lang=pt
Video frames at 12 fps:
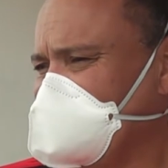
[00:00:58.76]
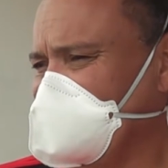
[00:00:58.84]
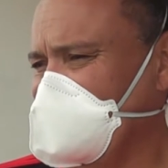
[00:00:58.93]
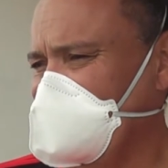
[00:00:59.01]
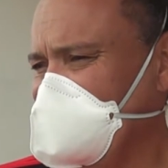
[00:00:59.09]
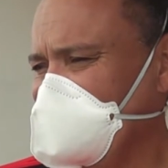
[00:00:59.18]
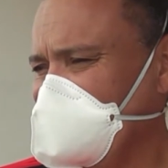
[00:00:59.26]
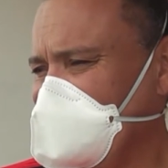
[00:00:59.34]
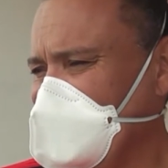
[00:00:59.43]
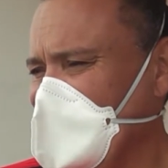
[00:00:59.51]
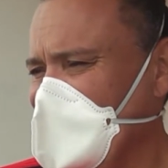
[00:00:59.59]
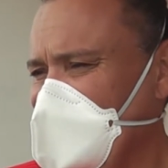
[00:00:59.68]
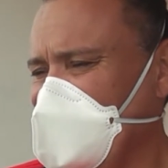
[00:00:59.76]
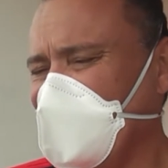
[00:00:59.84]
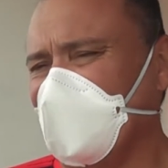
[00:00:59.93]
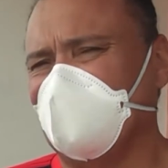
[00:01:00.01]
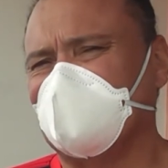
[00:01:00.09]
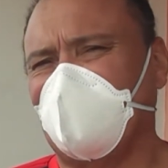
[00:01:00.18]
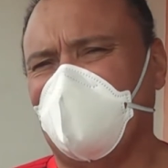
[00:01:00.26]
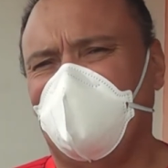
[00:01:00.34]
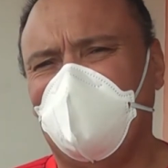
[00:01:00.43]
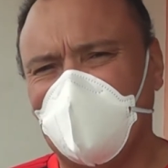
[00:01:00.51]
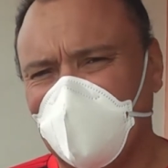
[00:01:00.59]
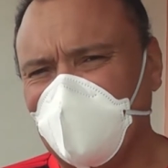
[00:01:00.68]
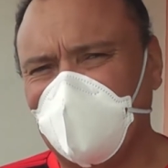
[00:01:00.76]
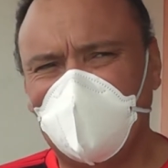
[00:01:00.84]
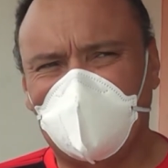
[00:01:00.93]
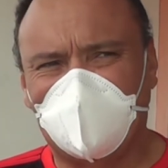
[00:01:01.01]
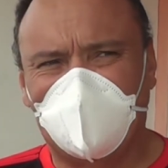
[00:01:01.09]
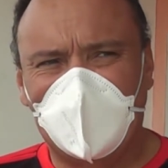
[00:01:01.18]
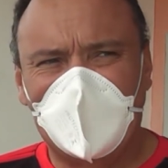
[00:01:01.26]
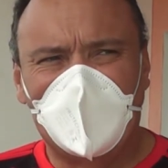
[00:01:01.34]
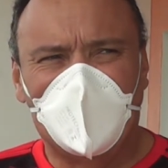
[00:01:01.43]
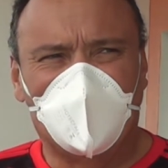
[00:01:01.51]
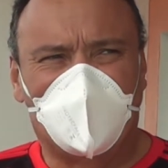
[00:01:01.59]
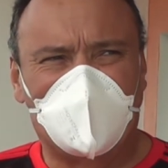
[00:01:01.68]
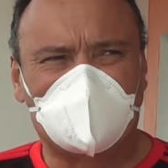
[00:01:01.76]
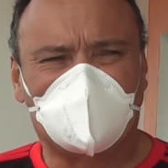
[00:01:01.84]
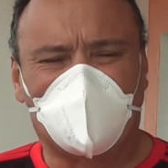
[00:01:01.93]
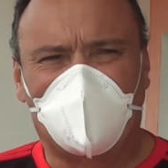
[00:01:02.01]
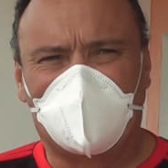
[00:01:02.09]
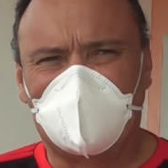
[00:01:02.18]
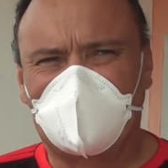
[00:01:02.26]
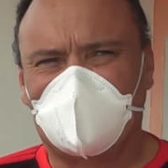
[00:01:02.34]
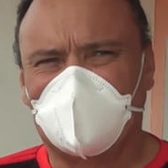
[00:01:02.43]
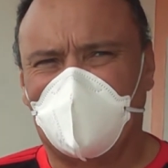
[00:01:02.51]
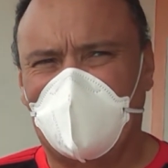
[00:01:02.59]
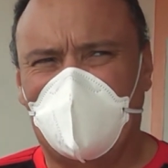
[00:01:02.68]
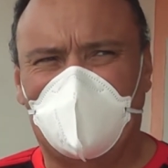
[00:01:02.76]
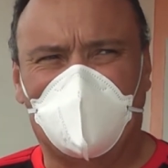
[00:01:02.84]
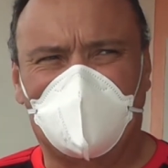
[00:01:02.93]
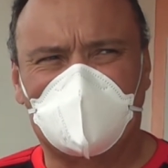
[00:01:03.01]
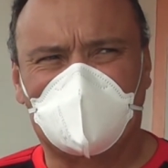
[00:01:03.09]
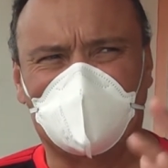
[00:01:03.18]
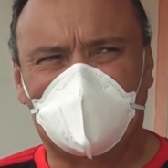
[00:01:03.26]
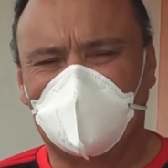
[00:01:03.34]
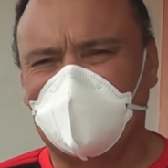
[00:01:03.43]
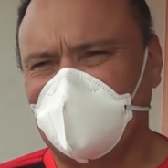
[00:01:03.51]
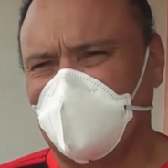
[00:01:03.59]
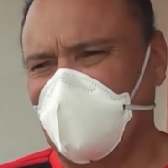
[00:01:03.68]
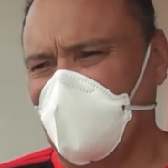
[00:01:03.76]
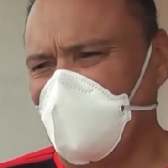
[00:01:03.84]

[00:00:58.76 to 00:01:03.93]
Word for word: né? E como eu já via muito o pessoal aqui de Sumé, na pessoa do, do meu